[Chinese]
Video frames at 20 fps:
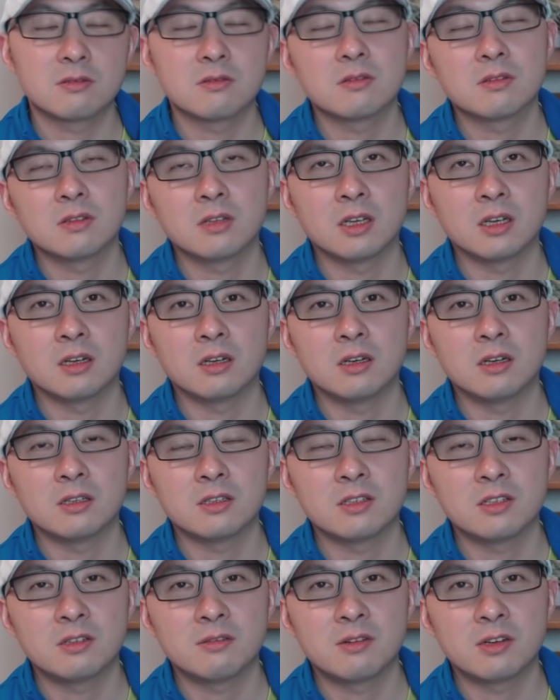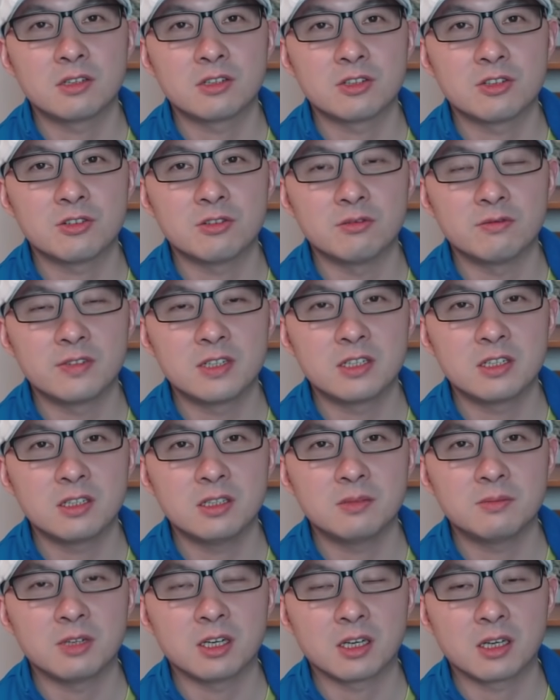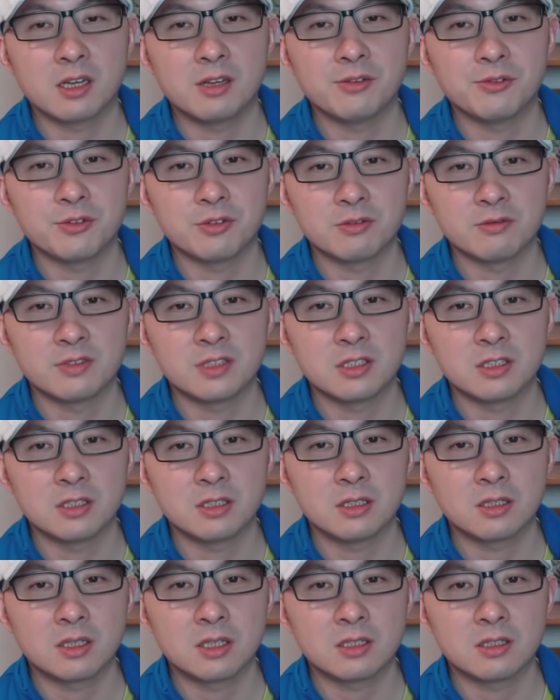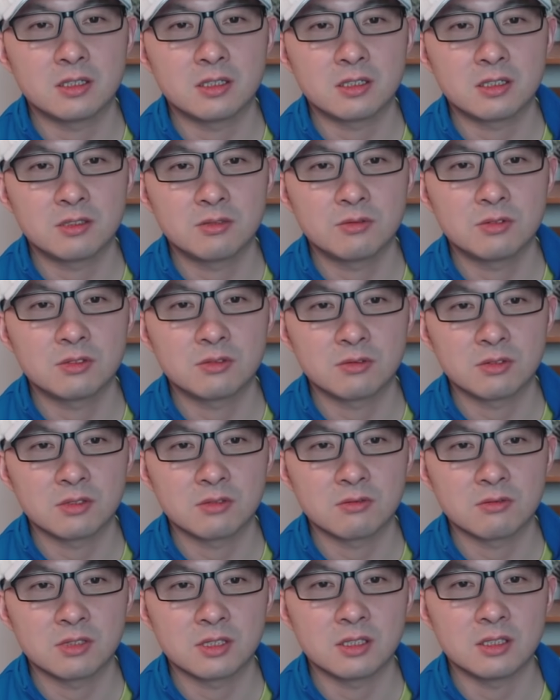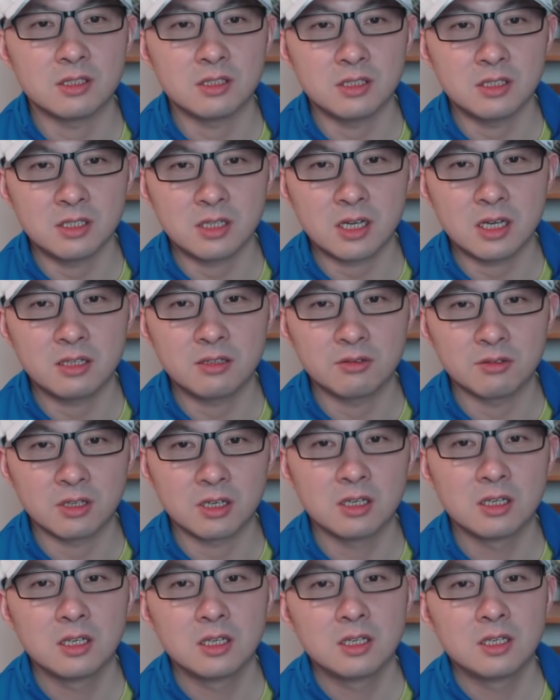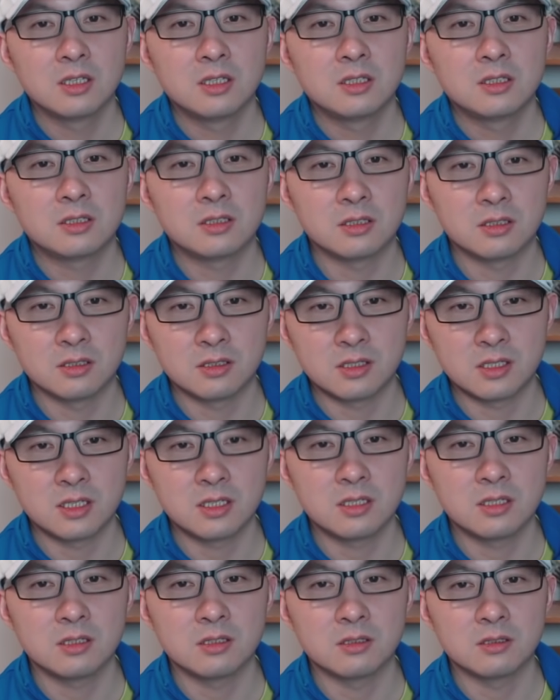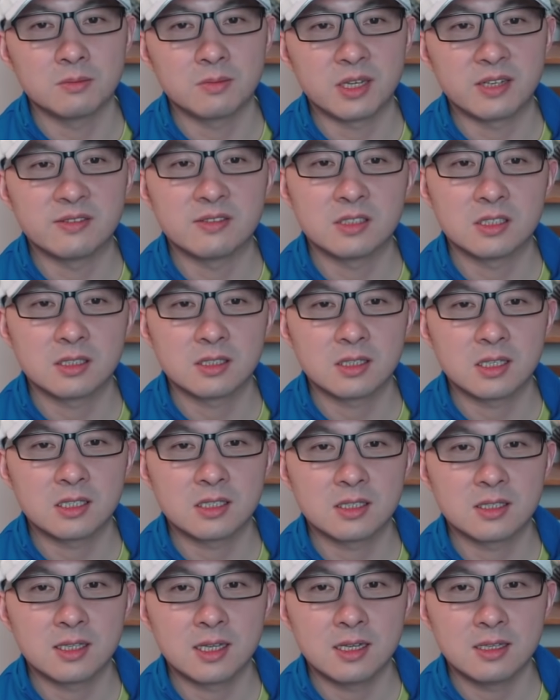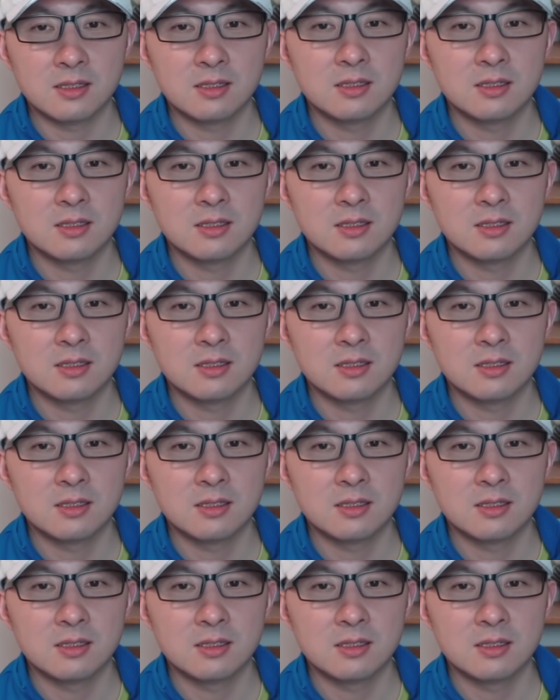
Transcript: 那个期望是九分之一嘛，概率九分之一，但是生活中的数字以一开头的，是接近百分之三十三，